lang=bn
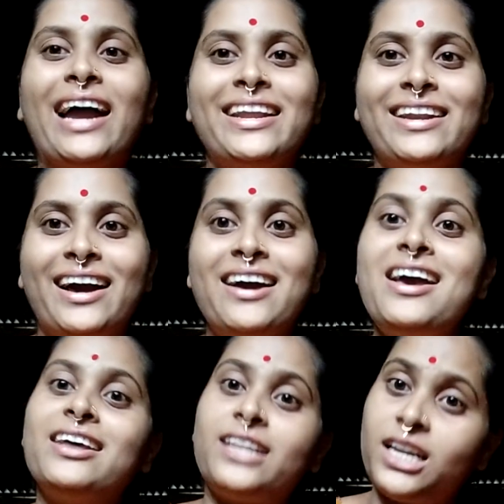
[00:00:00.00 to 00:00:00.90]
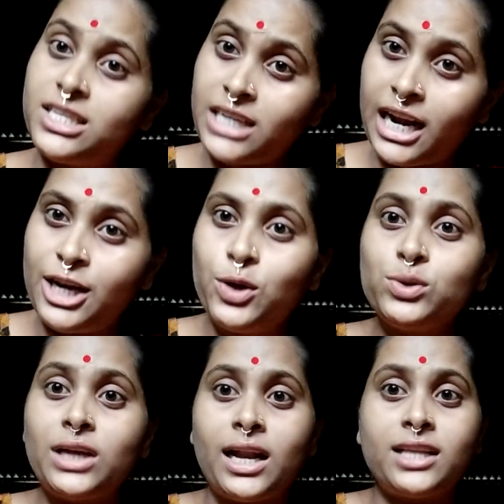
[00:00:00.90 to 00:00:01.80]
জানে না তারা জানলেও
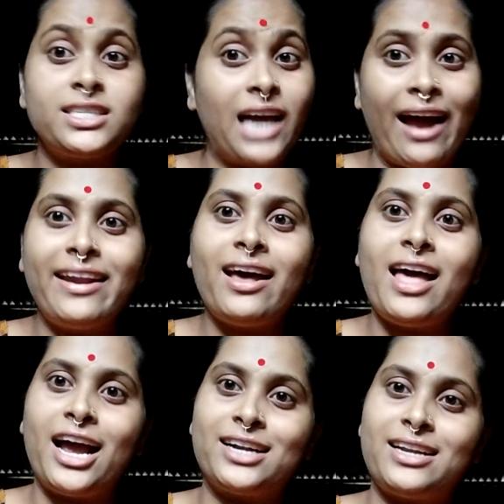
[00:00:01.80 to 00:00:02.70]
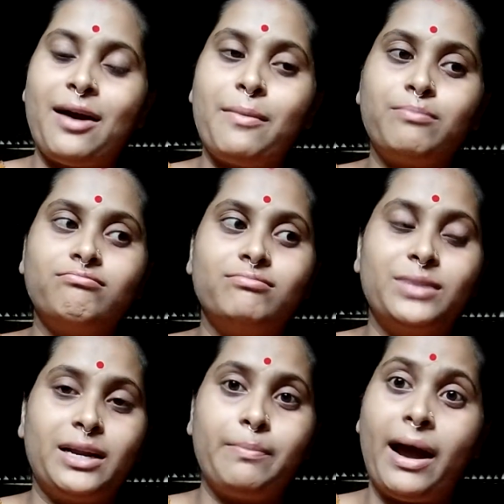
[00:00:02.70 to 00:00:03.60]
তারা চায় না একটা
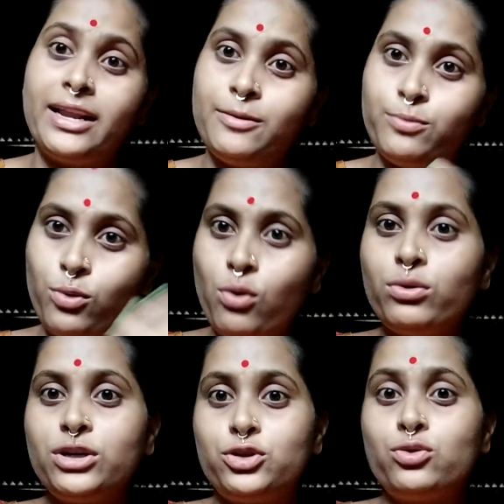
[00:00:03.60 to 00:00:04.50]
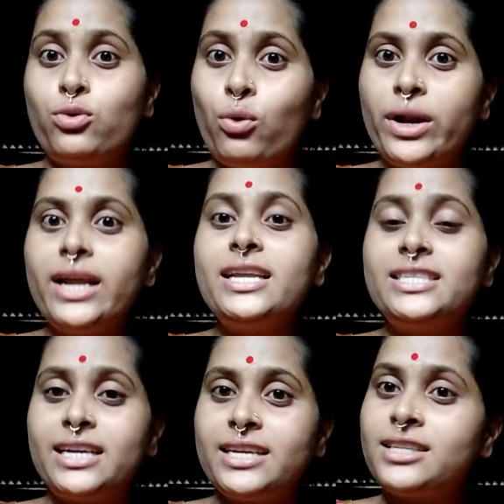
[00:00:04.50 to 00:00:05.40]
মানে বাড়ির বউ কিছু করে
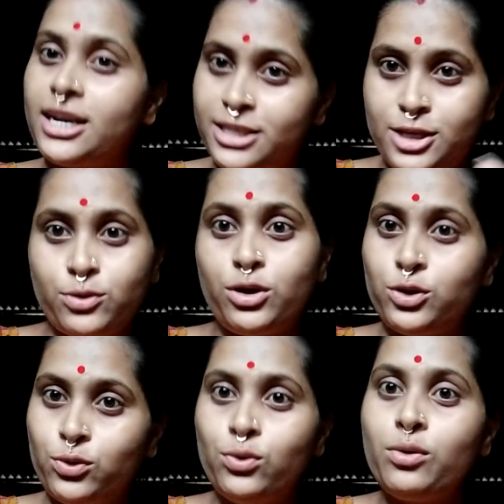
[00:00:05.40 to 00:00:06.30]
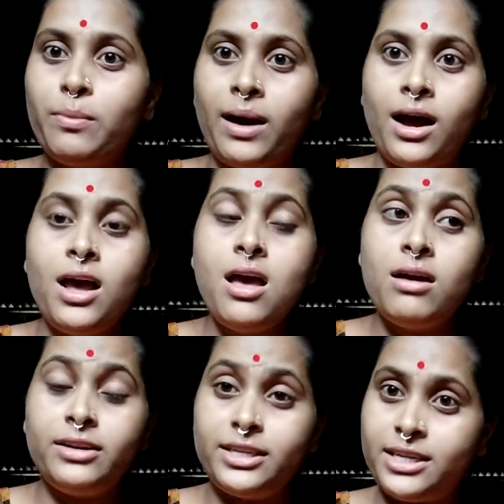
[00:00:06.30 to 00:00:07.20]
নিজেকে সাকসেস করে তুলুক বা
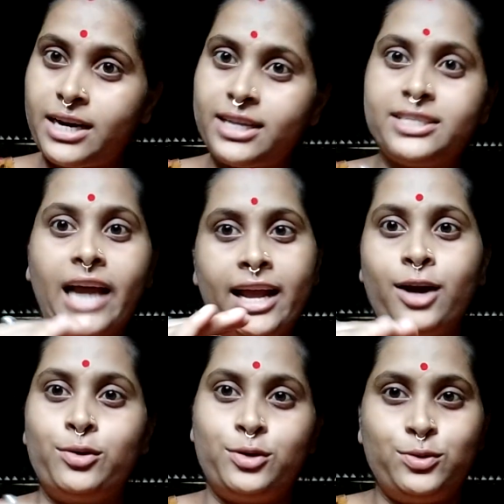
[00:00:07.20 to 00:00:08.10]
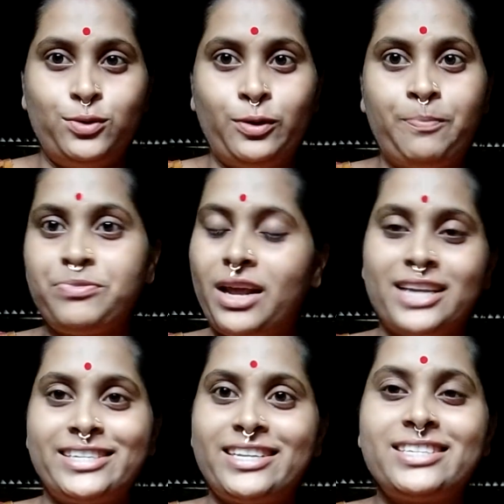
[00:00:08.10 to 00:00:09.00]
নিজের একটা জায়গা করে তুলুক তারা
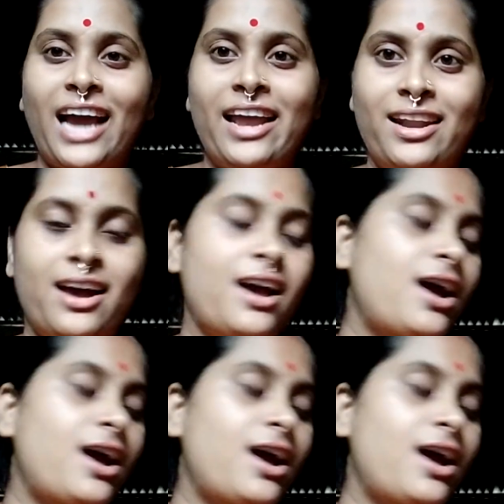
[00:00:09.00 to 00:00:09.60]
সেটা চায় না